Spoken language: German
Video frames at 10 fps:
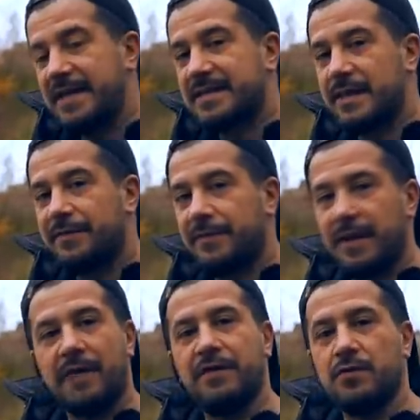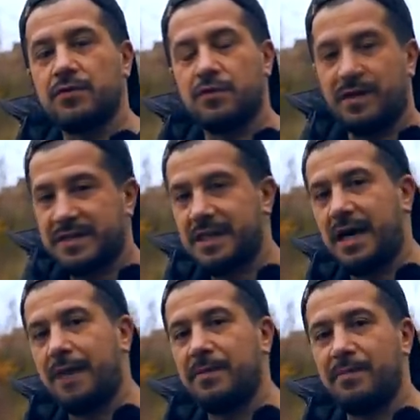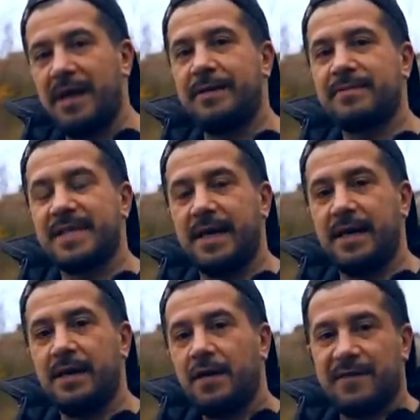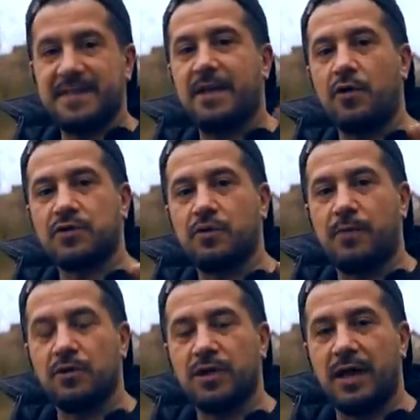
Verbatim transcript: Facelift, Navi und so, was ich habe in meinem CL, was ich ausgebaut